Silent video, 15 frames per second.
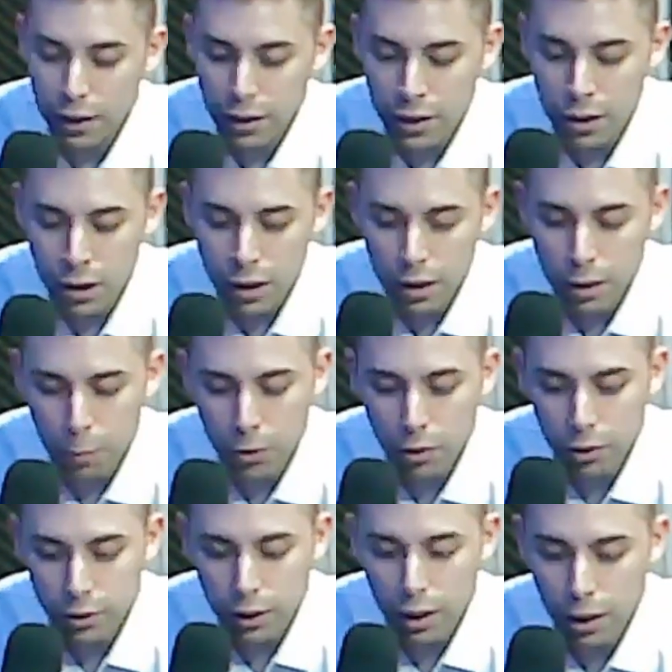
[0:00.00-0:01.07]
y bueno,
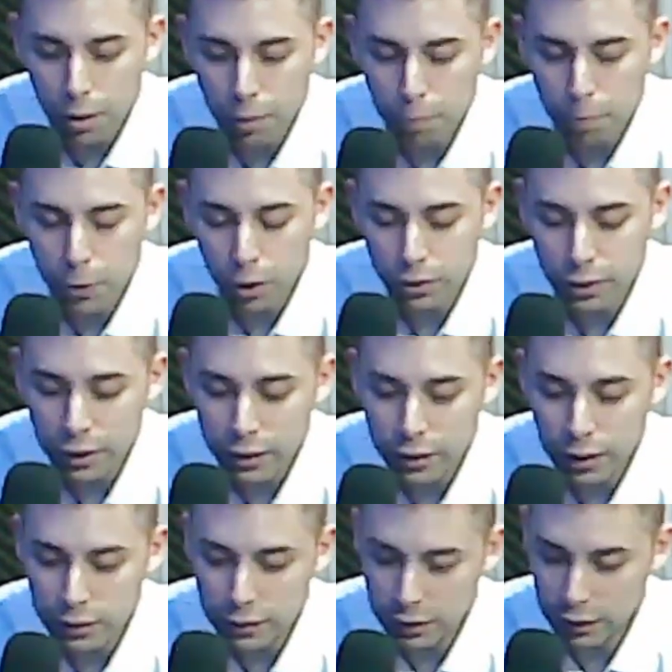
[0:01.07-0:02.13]
estas protestas,